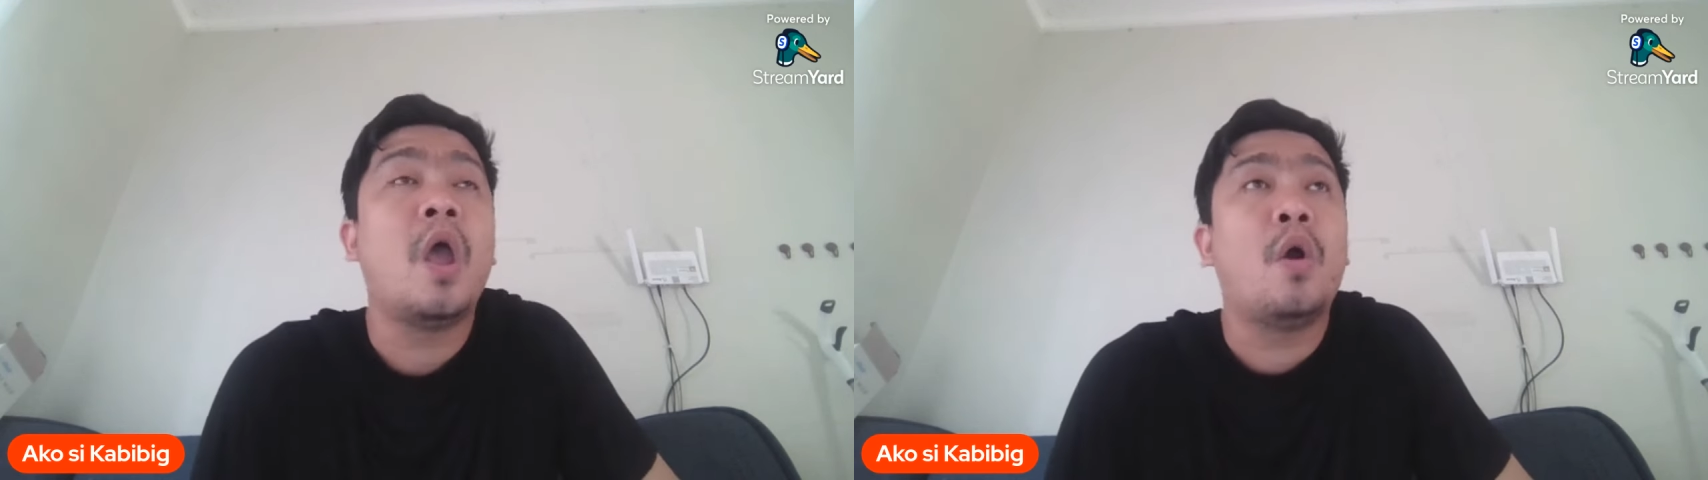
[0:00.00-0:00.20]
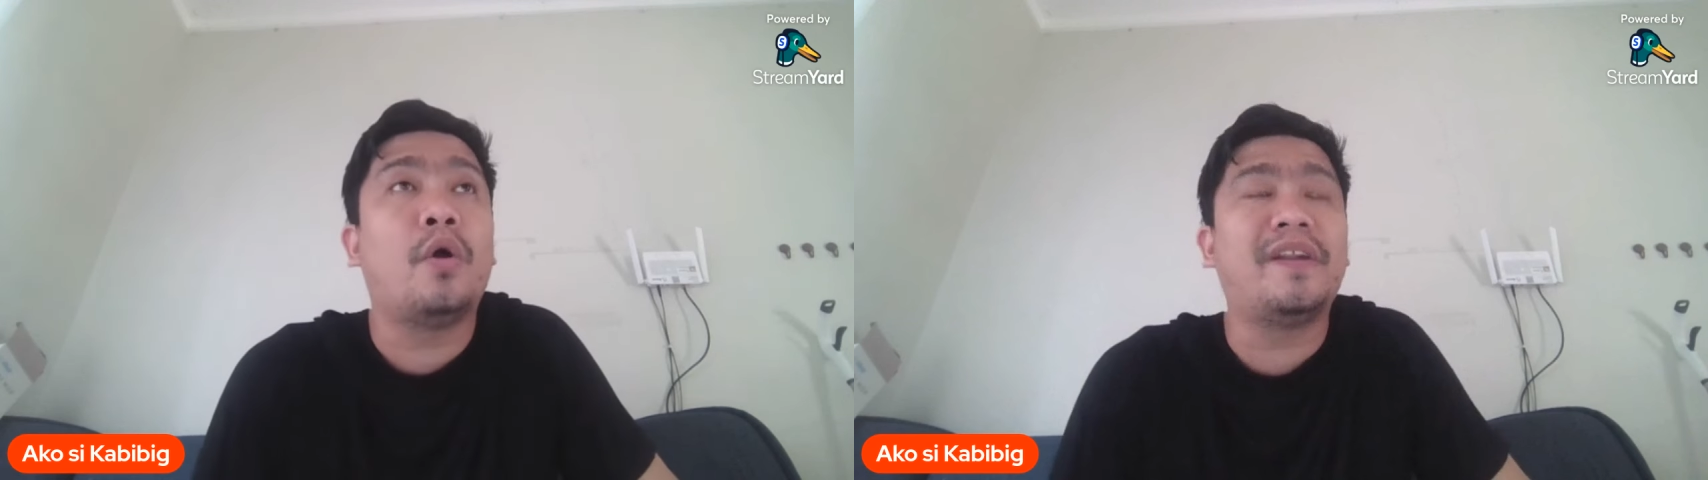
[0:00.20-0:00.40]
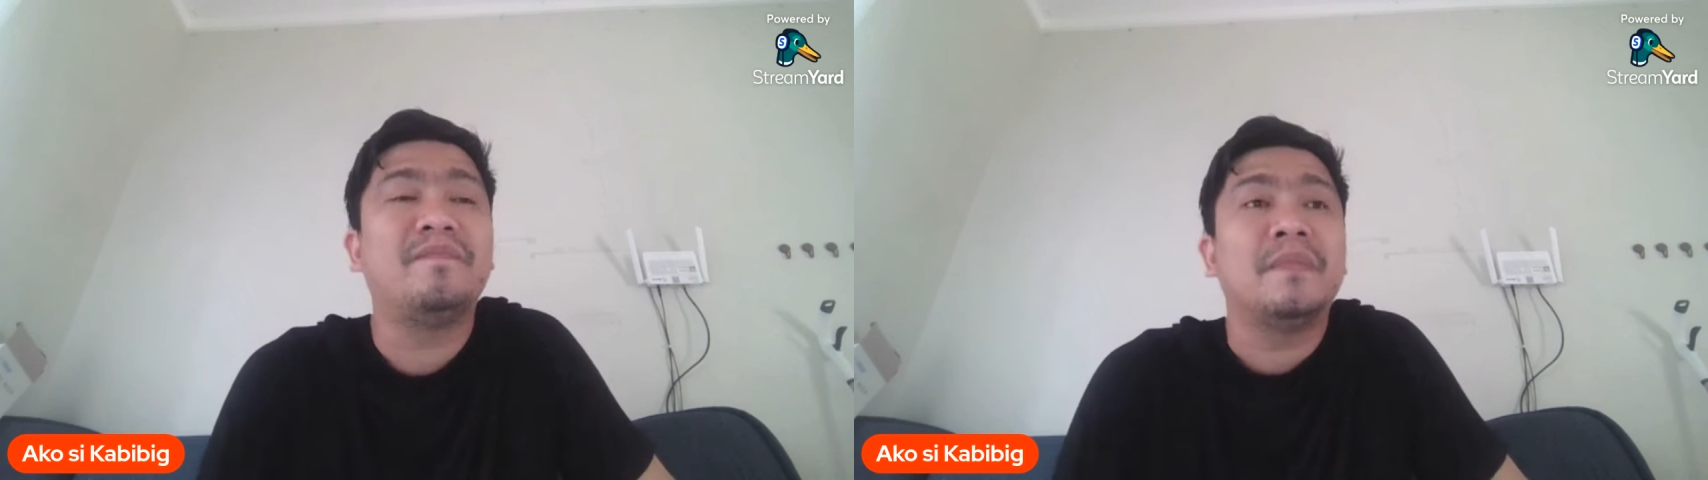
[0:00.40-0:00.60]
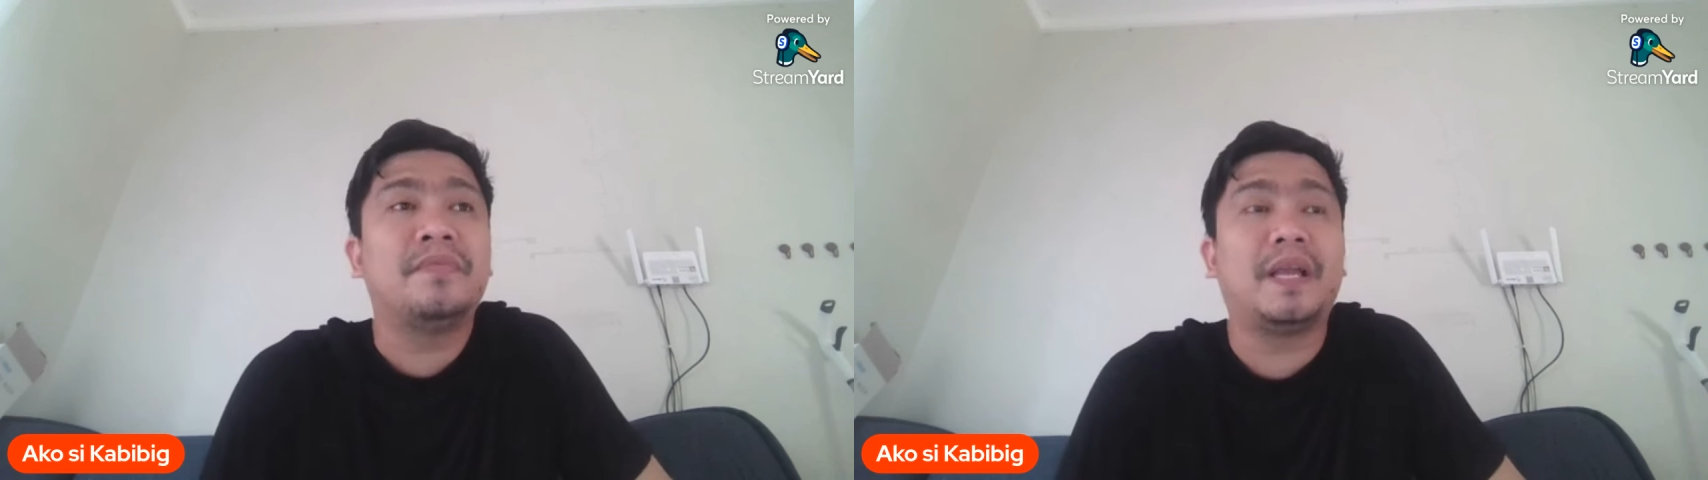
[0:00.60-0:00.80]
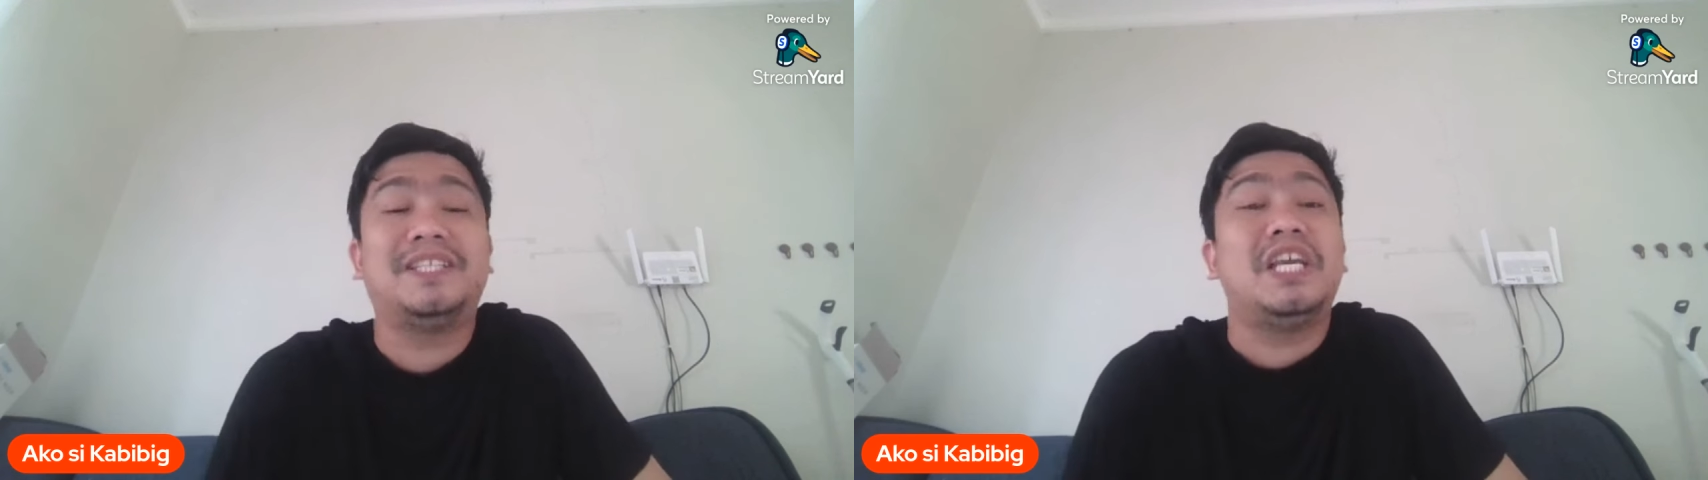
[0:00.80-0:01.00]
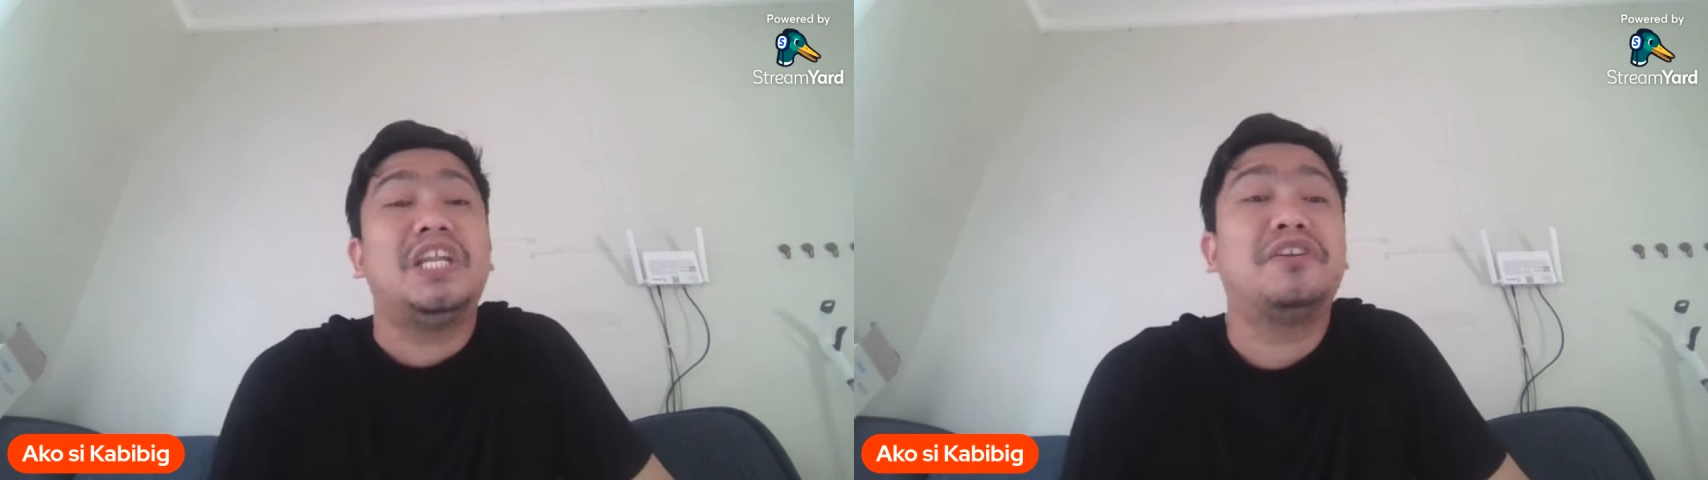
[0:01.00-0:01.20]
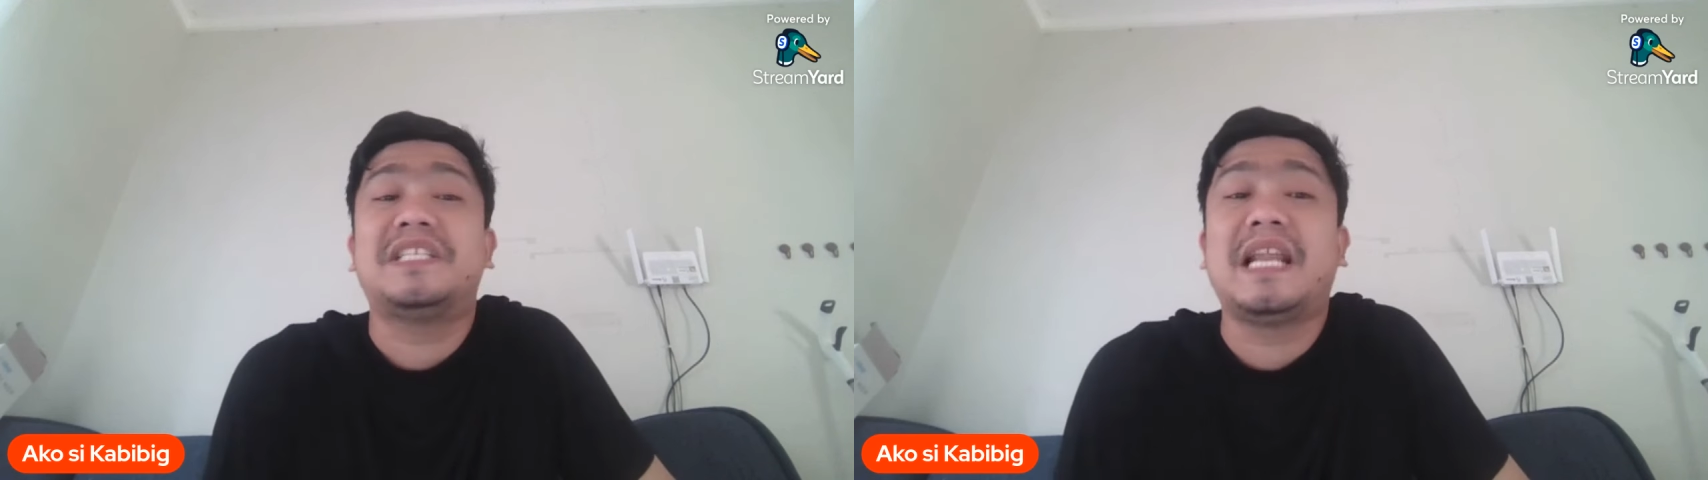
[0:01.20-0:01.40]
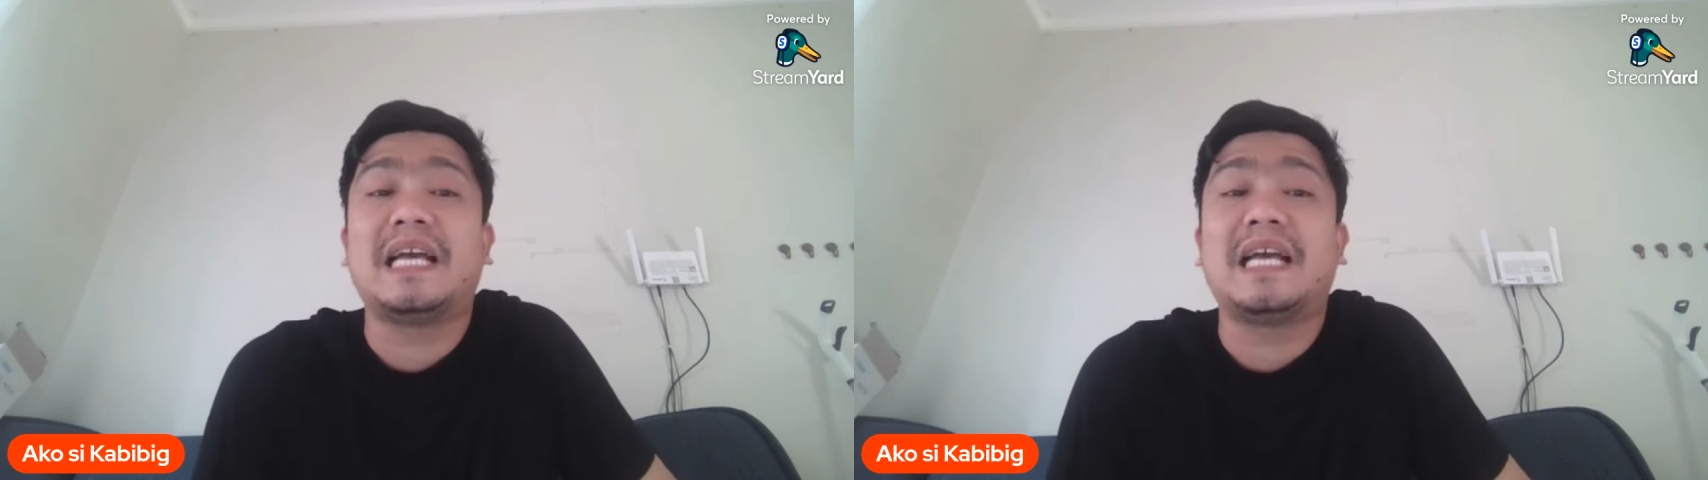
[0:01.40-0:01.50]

or nag-dinner sila